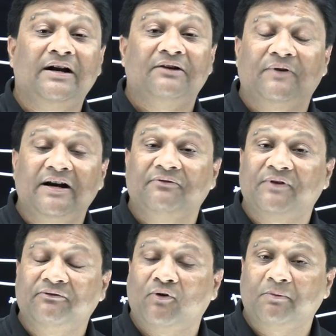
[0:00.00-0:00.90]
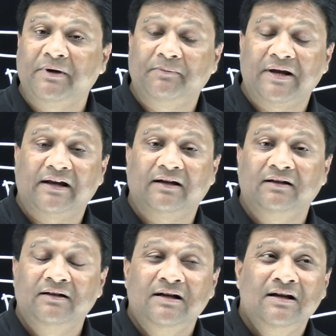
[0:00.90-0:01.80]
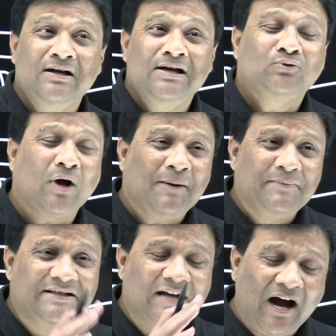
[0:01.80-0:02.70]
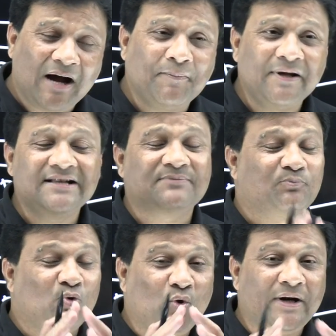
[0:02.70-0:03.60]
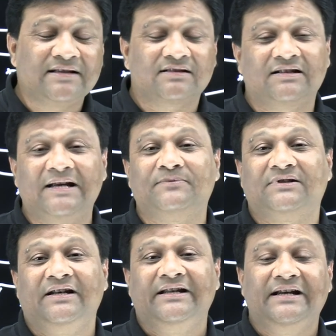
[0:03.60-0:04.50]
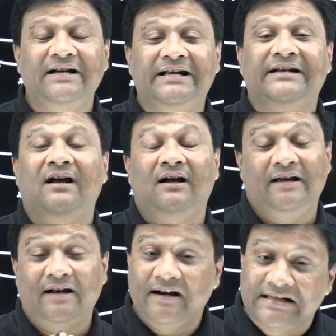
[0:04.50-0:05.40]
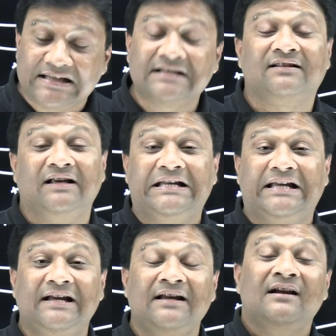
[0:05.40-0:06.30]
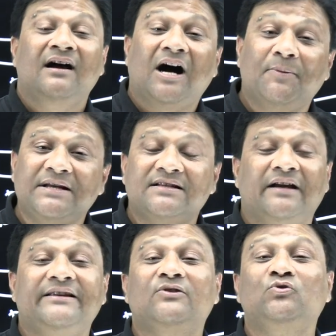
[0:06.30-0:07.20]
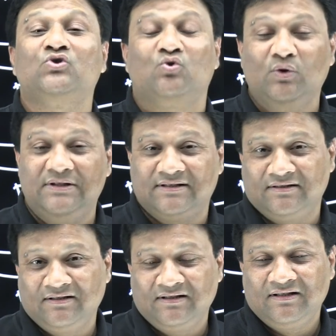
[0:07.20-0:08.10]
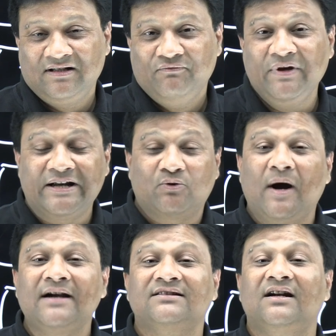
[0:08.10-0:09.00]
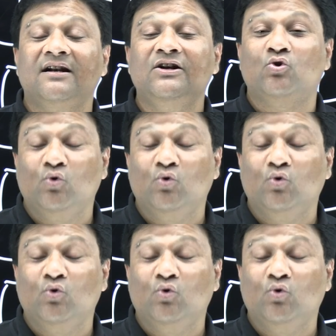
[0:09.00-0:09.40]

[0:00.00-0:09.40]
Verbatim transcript: बोला डिफरेंट डिफरेंट फॉर्मेट में आएगा तो अब यहां पर इस पूरी स्टेप्स के लिए डेटा एनालिसिस के लिए हमें चाहिए कुछ टूल्स वी रिक्वायर्ड सर्टन